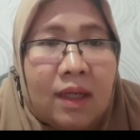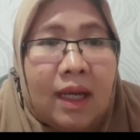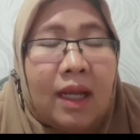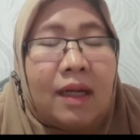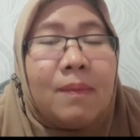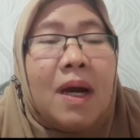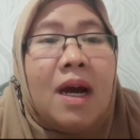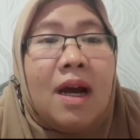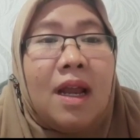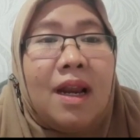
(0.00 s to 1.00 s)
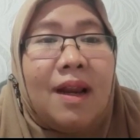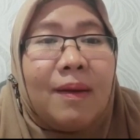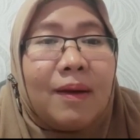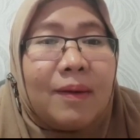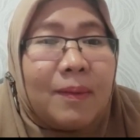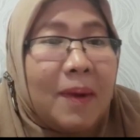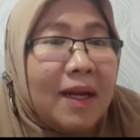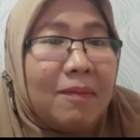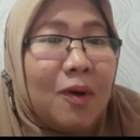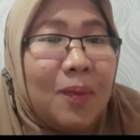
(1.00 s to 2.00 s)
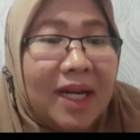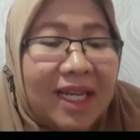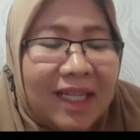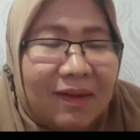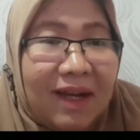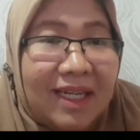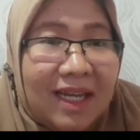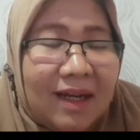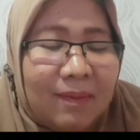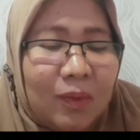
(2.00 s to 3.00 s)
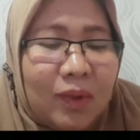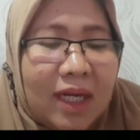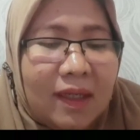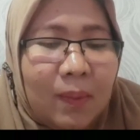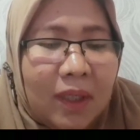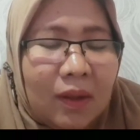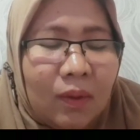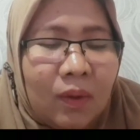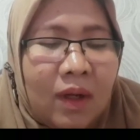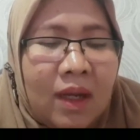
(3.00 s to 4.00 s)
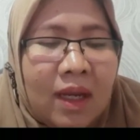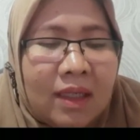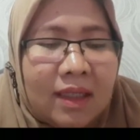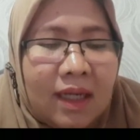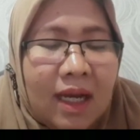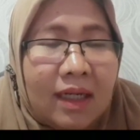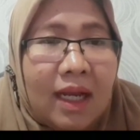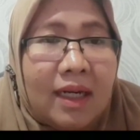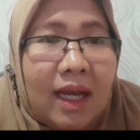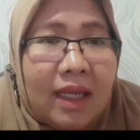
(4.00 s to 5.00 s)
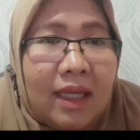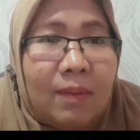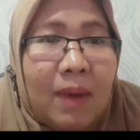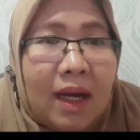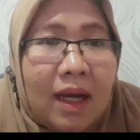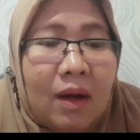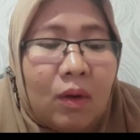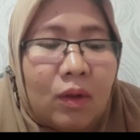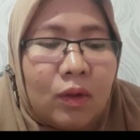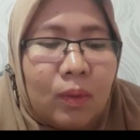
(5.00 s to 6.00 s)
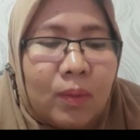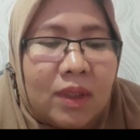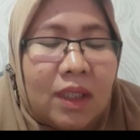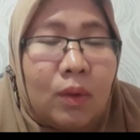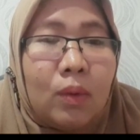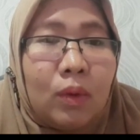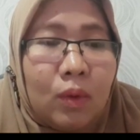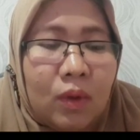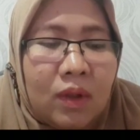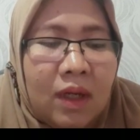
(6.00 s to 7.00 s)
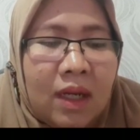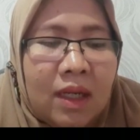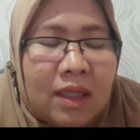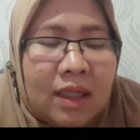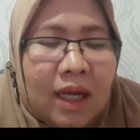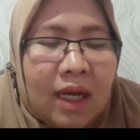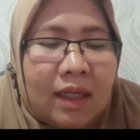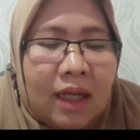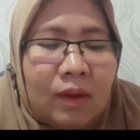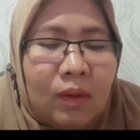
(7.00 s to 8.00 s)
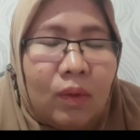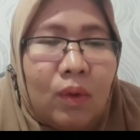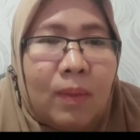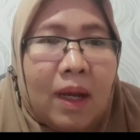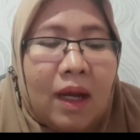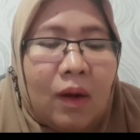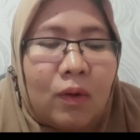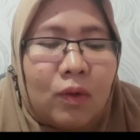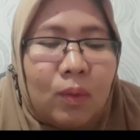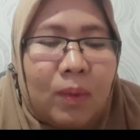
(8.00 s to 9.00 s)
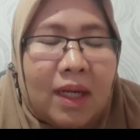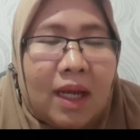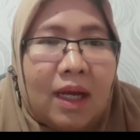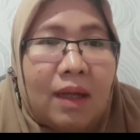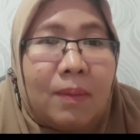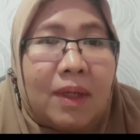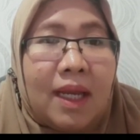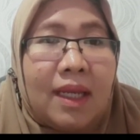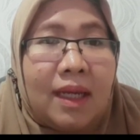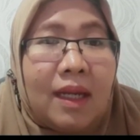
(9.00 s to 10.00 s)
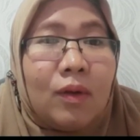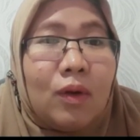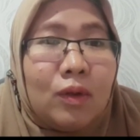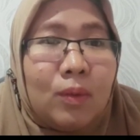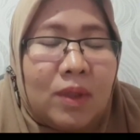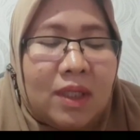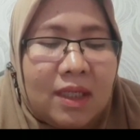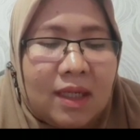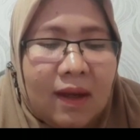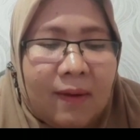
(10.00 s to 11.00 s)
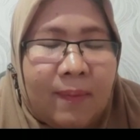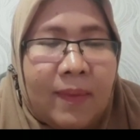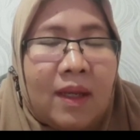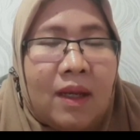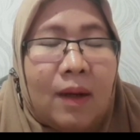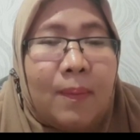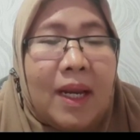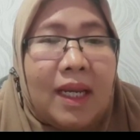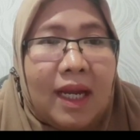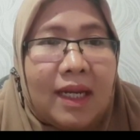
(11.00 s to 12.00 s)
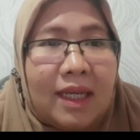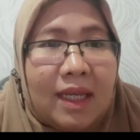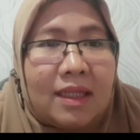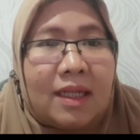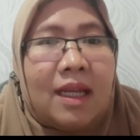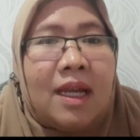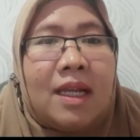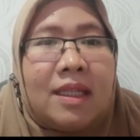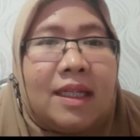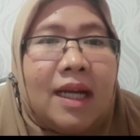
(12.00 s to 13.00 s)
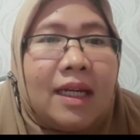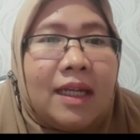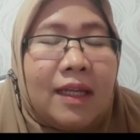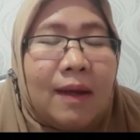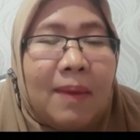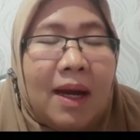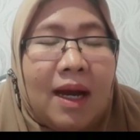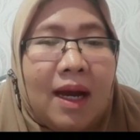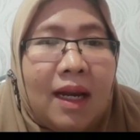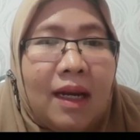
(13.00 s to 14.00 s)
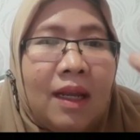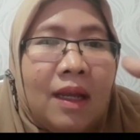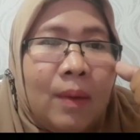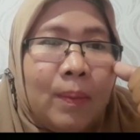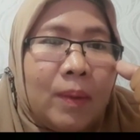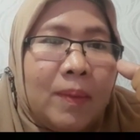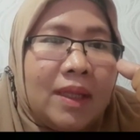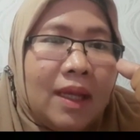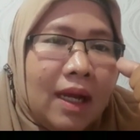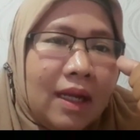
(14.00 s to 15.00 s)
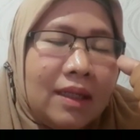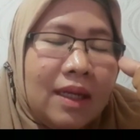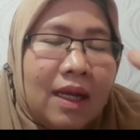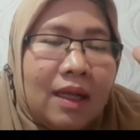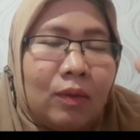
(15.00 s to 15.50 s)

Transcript: Ya karena mahal, gimana mau beli gitu kan ya, mudahnya begitu. Jika harga naik, maka konsumsi turun. Jika harga turun, maka konsumen akan menaikkan konsumsinya. Kebalikannya ya. Jadi, jika harganya mahal, permintaannya